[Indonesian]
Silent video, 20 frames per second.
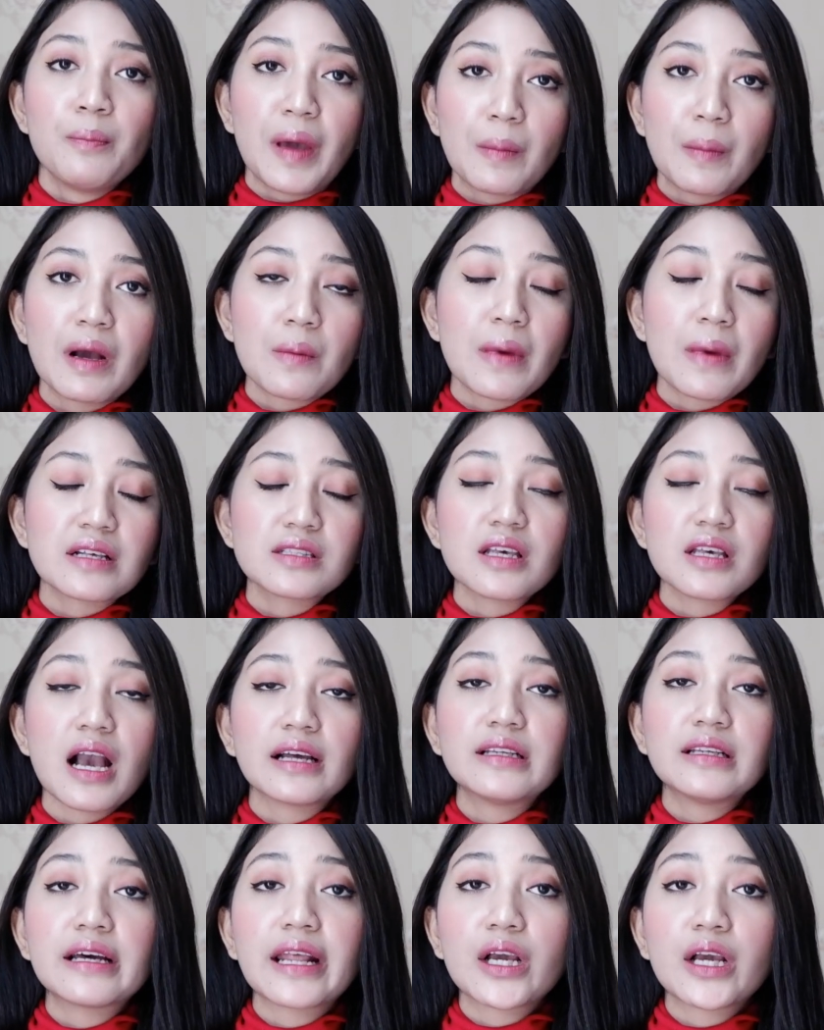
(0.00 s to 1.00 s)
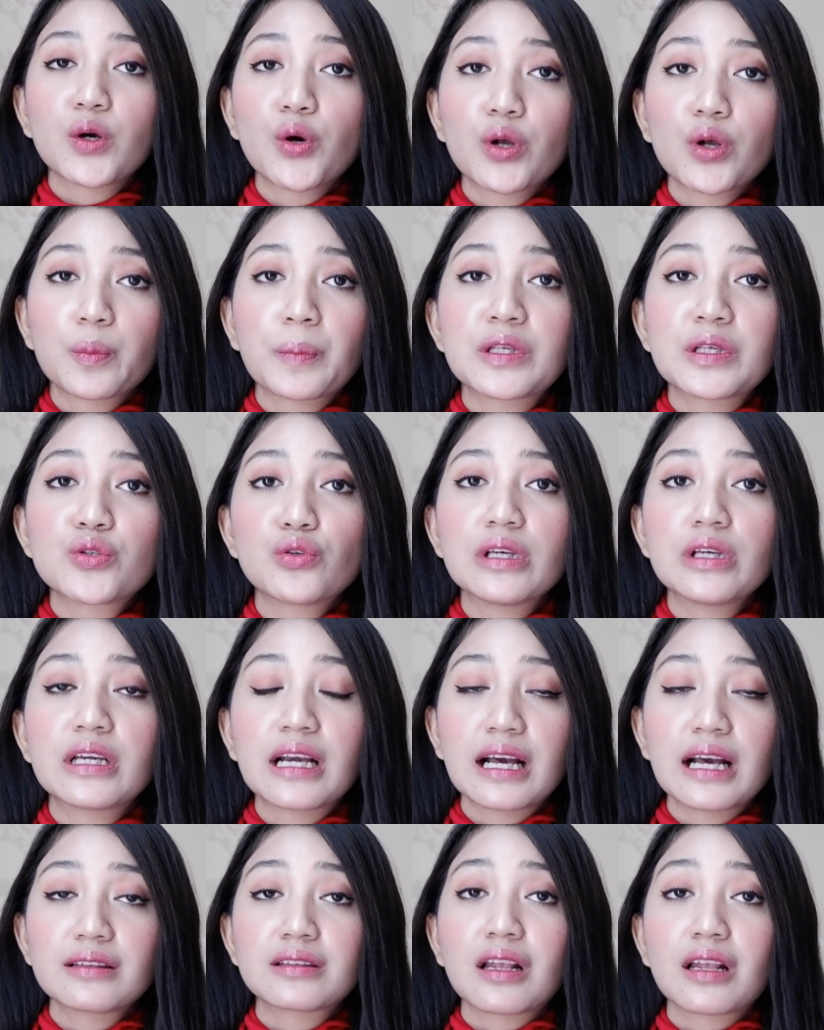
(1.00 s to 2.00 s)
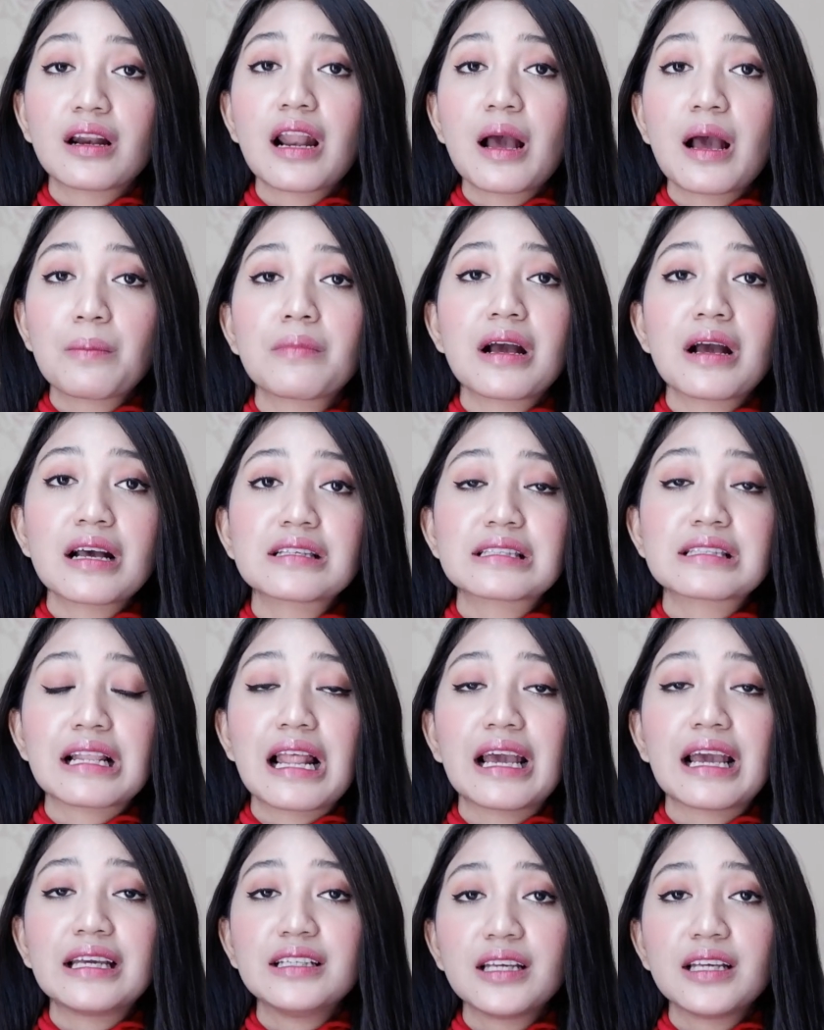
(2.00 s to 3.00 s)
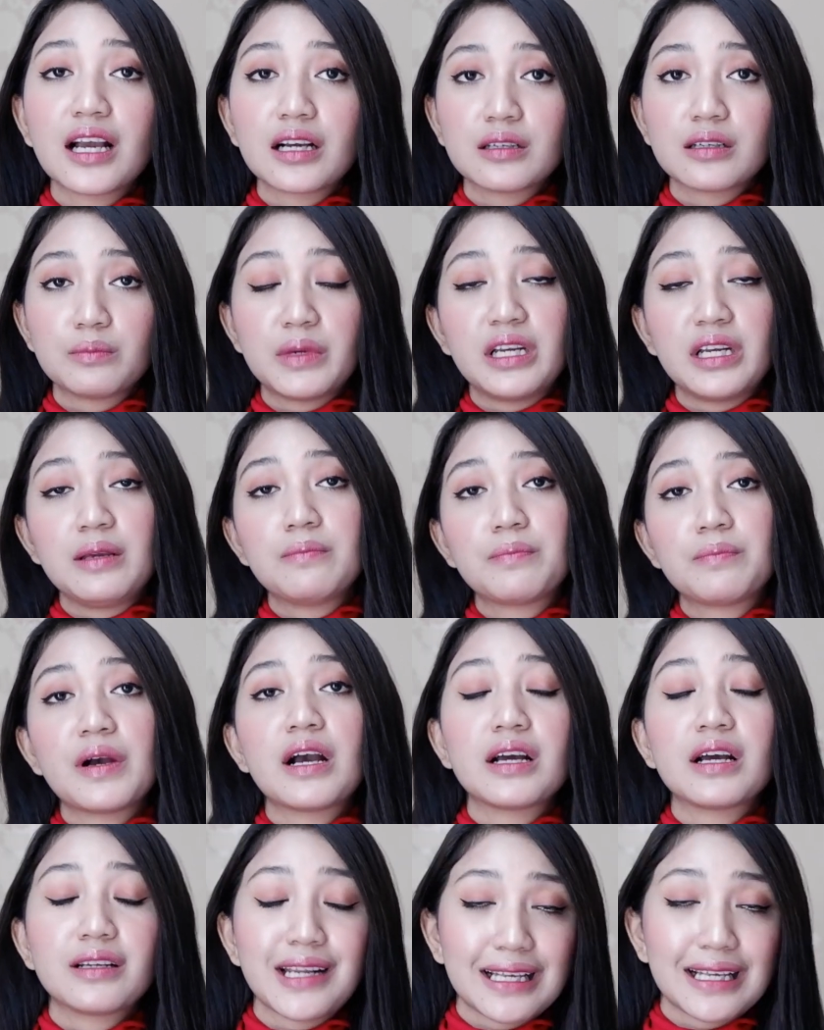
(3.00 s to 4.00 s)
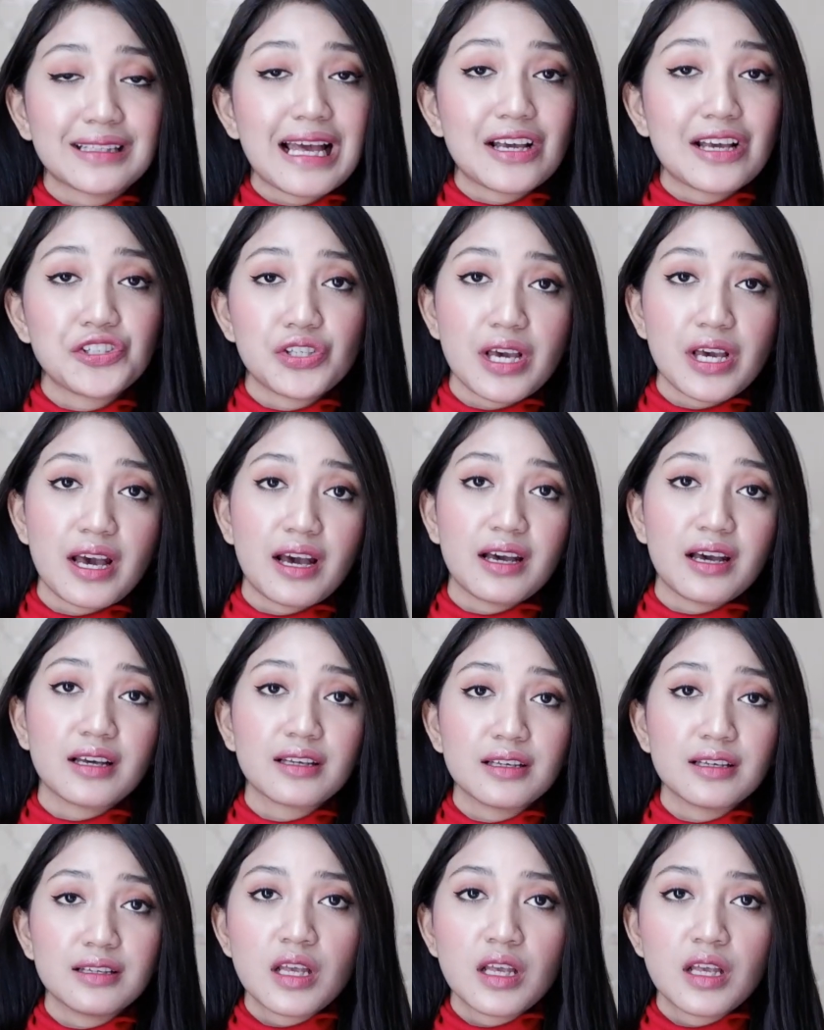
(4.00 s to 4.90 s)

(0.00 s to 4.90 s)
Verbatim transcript: Memang masih ada rekor penculikan terlama selain yang menimpa Natasha.